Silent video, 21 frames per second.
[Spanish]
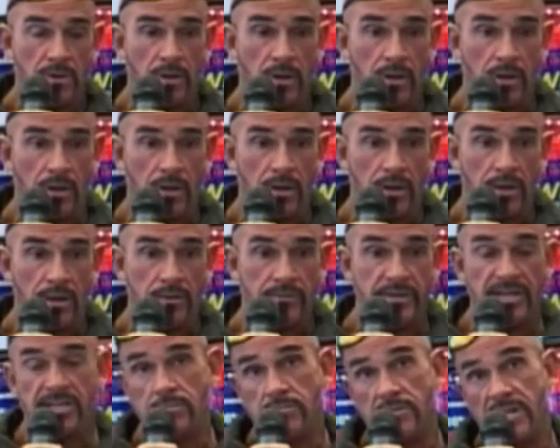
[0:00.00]
eh,
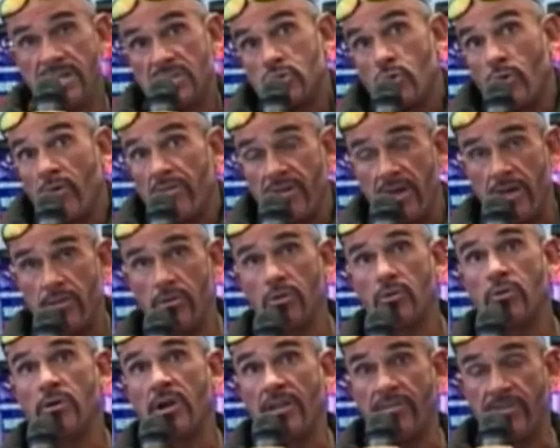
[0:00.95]

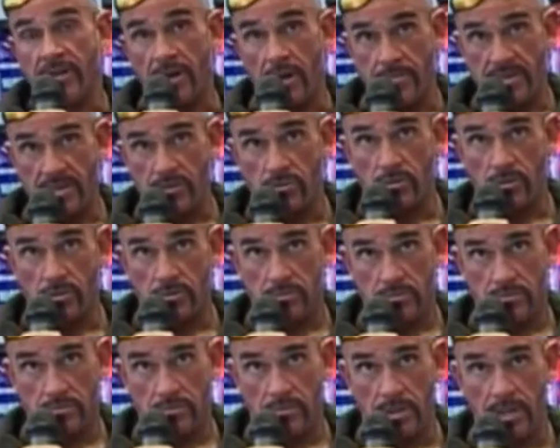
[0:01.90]
destrozado con el entrenamiento.
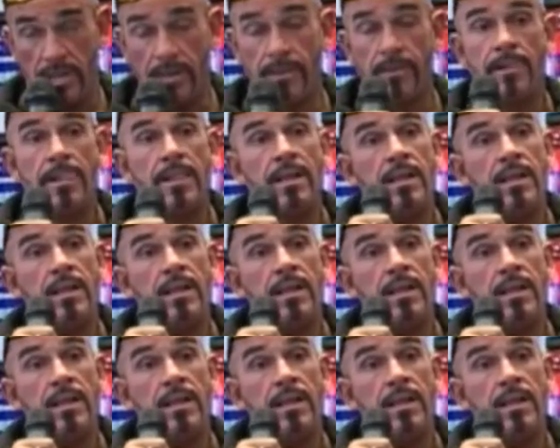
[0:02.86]
¿eh?